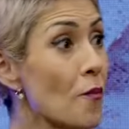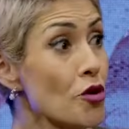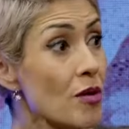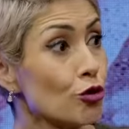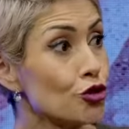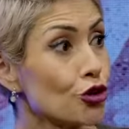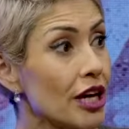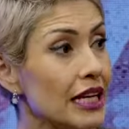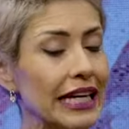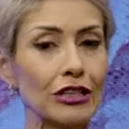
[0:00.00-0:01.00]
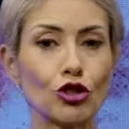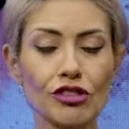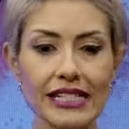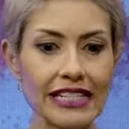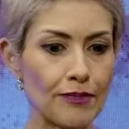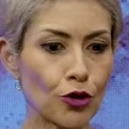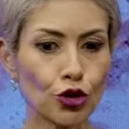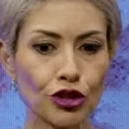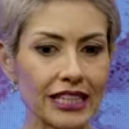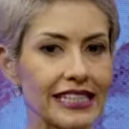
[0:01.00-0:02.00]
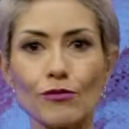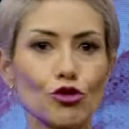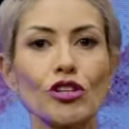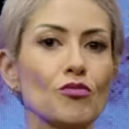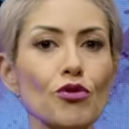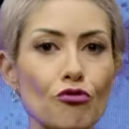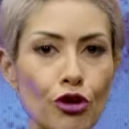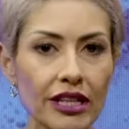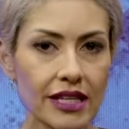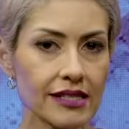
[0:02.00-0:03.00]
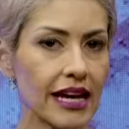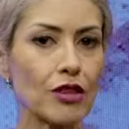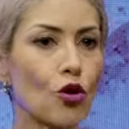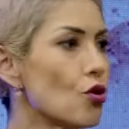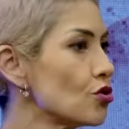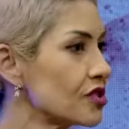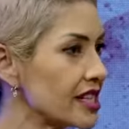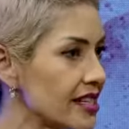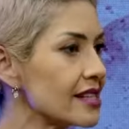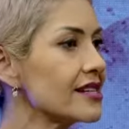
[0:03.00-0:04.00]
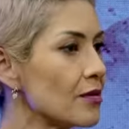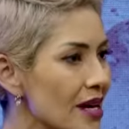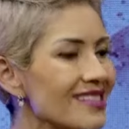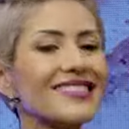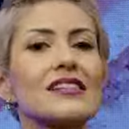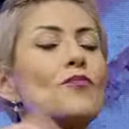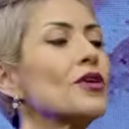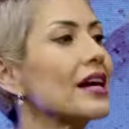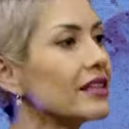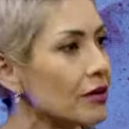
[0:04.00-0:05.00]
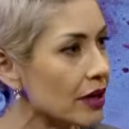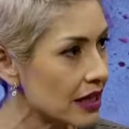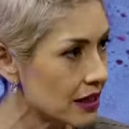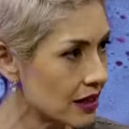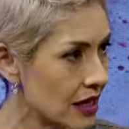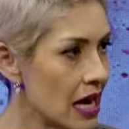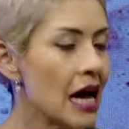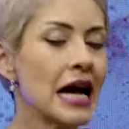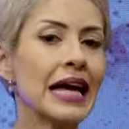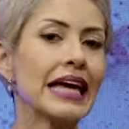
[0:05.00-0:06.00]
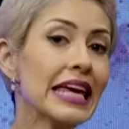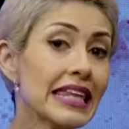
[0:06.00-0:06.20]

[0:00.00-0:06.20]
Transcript: muy emocional, entonces si de pronto tienes emociones muy fuertes, enojos, tristezas y demás, se puede activar. Y